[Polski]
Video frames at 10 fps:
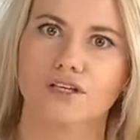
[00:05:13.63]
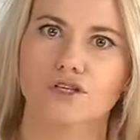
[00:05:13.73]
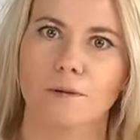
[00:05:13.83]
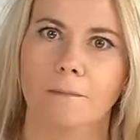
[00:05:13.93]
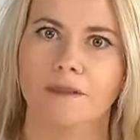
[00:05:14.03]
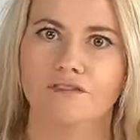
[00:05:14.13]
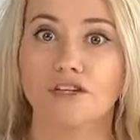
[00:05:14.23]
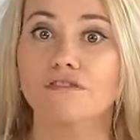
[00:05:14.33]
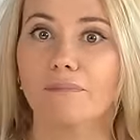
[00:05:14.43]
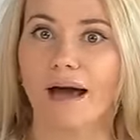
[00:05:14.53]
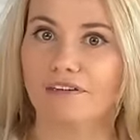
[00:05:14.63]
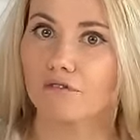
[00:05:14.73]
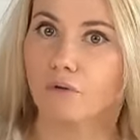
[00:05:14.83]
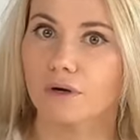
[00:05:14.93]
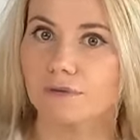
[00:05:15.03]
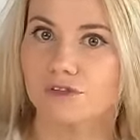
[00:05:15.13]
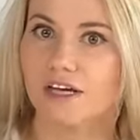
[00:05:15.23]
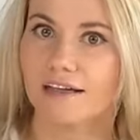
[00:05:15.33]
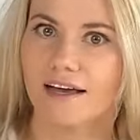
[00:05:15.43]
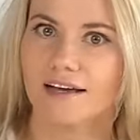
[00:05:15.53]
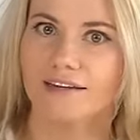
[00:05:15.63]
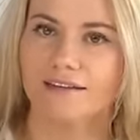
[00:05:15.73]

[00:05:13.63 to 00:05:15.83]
też. Ty dwie pary w ogóle byś chciała, no tak? No ja to